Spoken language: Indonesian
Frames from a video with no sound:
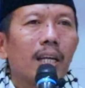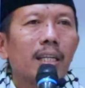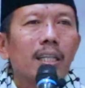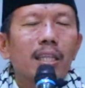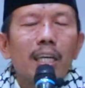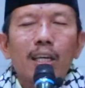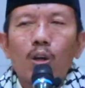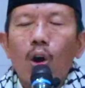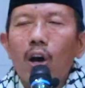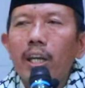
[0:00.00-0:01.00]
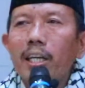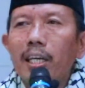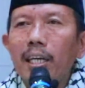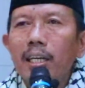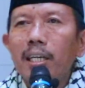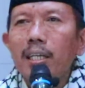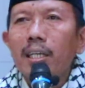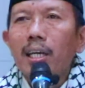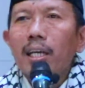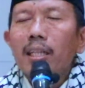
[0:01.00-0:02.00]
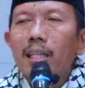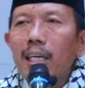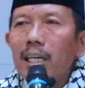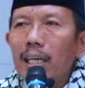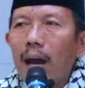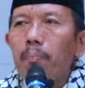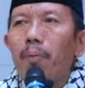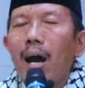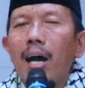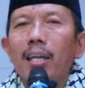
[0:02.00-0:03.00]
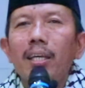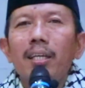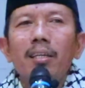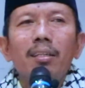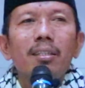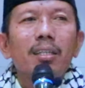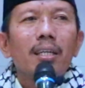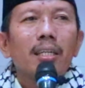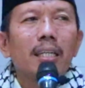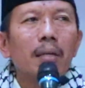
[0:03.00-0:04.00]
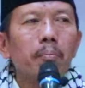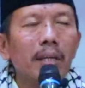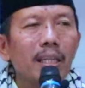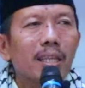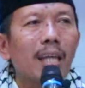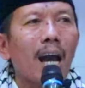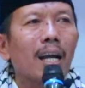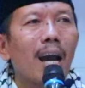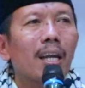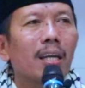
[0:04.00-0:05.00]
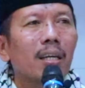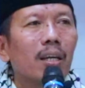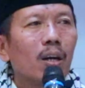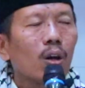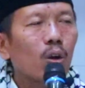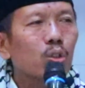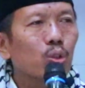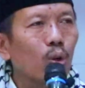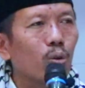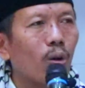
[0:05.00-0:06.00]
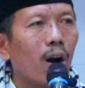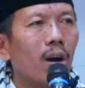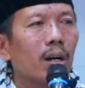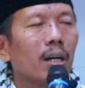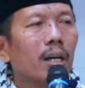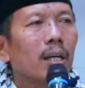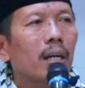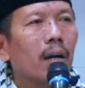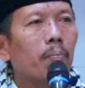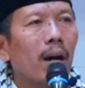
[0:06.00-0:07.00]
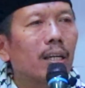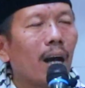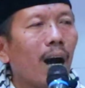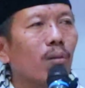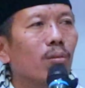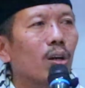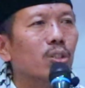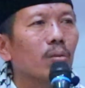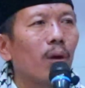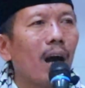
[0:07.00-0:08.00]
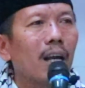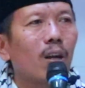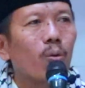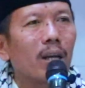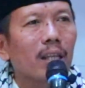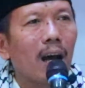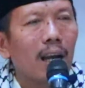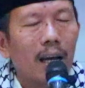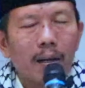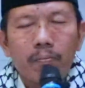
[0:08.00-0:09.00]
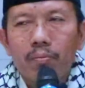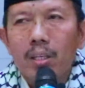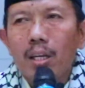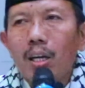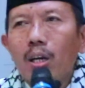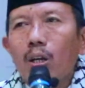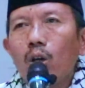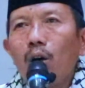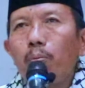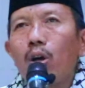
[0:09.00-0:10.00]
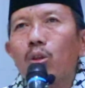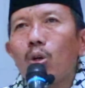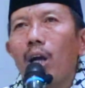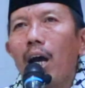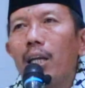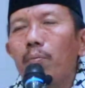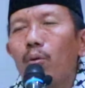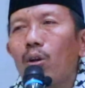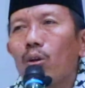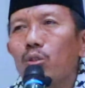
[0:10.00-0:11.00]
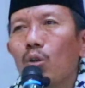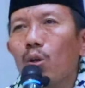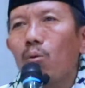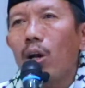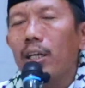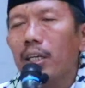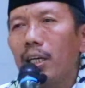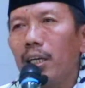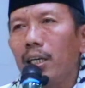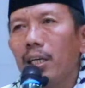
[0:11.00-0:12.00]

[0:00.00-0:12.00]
Di tiga niki tiap hari dimintakan Rasulullah kepada Allah Subhanahu wa taala. Napa pun Rasulullah niki?